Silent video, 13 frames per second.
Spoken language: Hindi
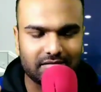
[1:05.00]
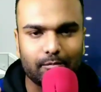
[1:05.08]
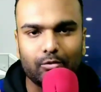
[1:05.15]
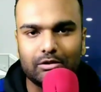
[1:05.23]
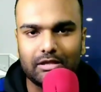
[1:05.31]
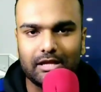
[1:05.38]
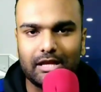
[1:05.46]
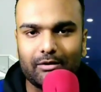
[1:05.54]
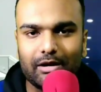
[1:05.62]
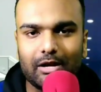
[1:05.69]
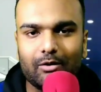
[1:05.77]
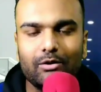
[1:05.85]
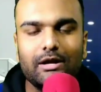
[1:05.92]
सबूत देने
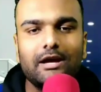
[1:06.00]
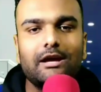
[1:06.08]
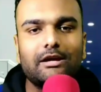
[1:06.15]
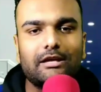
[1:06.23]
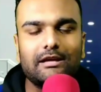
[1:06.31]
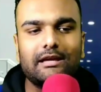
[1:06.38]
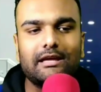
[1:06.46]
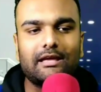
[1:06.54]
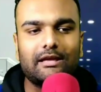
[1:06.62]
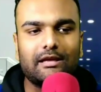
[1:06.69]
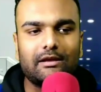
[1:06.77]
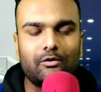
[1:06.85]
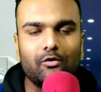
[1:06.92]
वाला हूँ कि
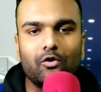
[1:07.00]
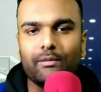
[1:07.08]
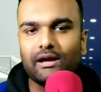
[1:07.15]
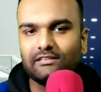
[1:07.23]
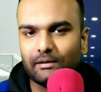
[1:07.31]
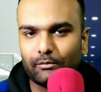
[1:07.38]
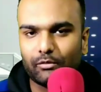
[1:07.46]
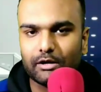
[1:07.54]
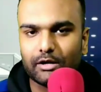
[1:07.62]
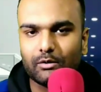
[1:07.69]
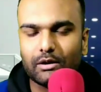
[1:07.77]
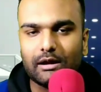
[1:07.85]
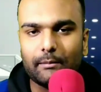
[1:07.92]
क्यों मैं ऐसा बोल
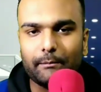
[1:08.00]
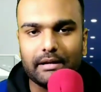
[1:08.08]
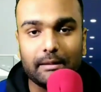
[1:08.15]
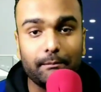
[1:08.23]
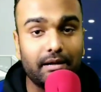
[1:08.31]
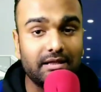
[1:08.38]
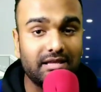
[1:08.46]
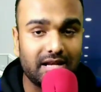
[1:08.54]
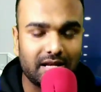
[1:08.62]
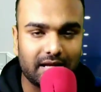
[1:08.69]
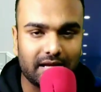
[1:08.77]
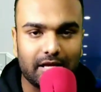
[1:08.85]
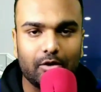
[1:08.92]
रहा हूँ कि कंपनी बंद
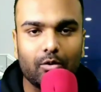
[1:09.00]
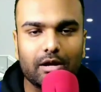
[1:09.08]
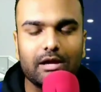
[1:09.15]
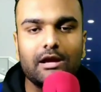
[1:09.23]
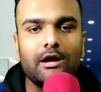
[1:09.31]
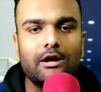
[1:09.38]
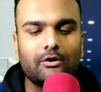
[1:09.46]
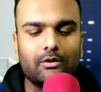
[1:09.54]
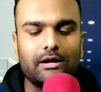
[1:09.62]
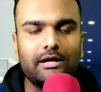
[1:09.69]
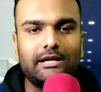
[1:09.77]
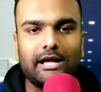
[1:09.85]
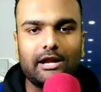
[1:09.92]
नहीं होगी
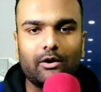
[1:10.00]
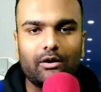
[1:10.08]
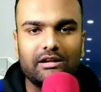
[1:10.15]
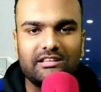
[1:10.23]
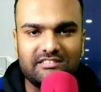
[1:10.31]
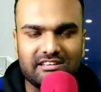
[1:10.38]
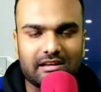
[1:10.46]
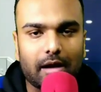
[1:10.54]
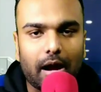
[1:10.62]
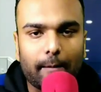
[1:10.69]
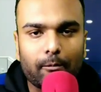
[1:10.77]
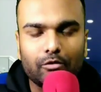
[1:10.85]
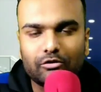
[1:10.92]
क्योंकि टेनोर जी
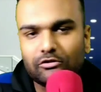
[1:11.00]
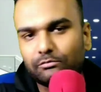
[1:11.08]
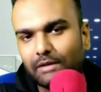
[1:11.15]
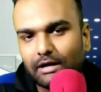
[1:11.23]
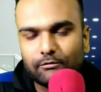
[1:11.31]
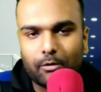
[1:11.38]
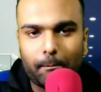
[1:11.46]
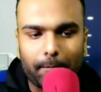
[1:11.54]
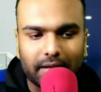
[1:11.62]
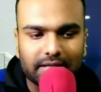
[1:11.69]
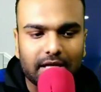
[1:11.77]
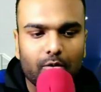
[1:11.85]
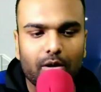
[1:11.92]
आपको जो स्मार्टफोन
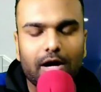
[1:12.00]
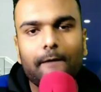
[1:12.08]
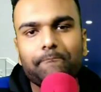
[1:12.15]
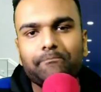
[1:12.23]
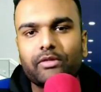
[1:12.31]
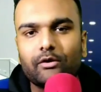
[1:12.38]
पता ही होगा